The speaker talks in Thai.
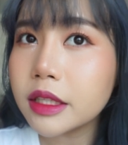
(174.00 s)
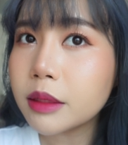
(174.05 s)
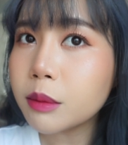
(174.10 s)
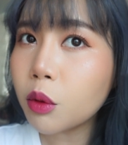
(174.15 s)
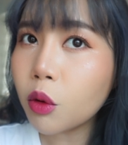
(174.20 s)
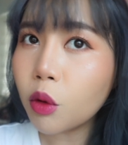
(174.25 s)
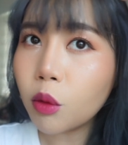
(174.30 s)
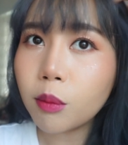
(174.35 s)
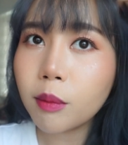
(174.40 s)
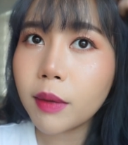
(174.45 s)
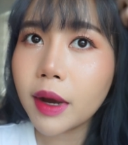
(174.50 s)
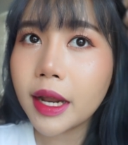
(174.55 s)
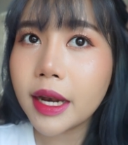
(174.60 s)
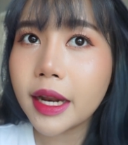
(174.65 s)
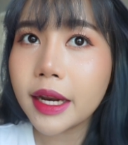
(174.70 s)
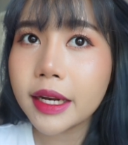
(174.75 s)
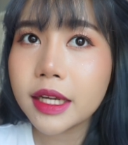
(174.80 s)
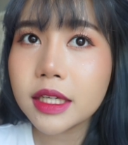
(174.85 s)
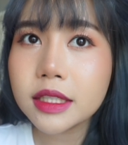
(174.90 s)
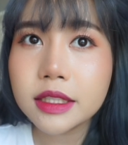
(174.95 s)
สีผมใหม่
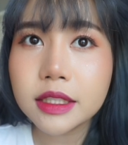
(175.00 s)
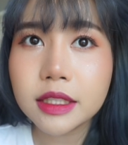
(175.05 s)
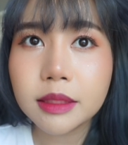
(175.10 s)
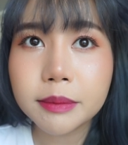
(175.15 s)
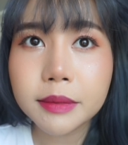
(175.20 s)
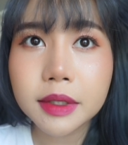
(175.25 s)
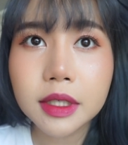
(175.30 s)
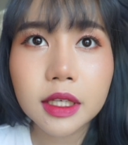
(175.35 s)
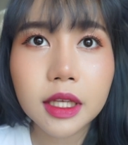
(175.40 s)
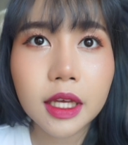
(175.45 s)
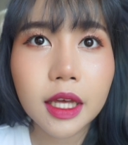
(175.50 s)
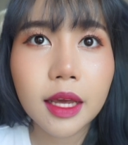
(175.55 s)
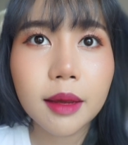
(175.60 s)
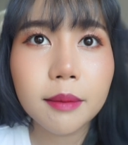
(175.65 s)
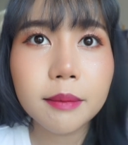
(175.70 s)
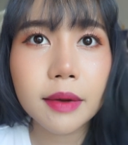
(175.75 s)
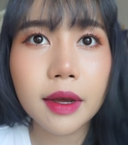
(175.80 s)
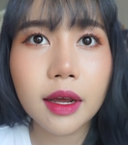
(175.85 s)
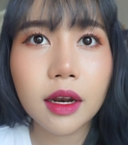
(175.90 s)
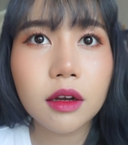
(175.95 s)
เล็กเนี้ยสีน้ำเงิน
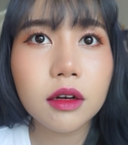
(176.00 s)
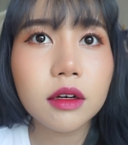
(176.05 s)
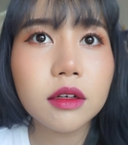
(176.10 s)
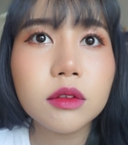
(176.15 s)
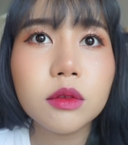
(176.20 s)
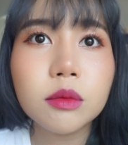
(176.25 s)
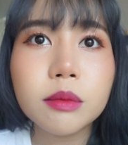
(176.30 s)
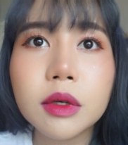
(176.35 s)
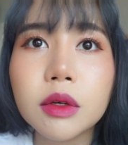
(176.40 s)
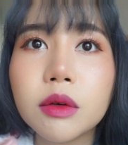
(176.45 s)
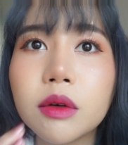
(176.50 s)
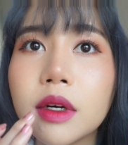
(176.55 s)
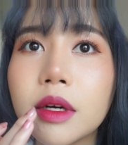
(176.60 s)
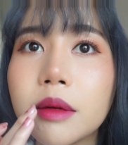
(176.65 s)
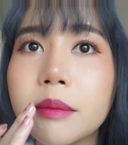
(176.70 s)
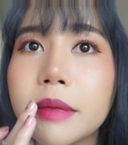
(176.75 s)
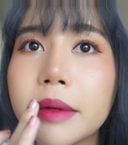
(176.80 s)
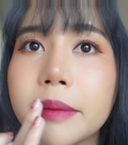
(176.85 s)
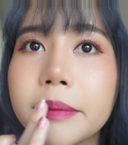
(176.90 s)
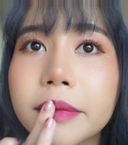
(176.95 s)
เข้มนะแล้วก็ดูมีค
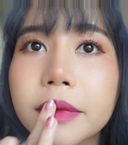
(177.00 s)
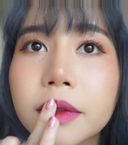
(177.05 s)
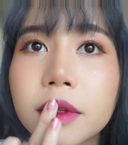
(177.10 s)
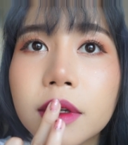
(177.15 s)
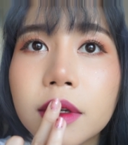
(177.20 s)
วามแบบ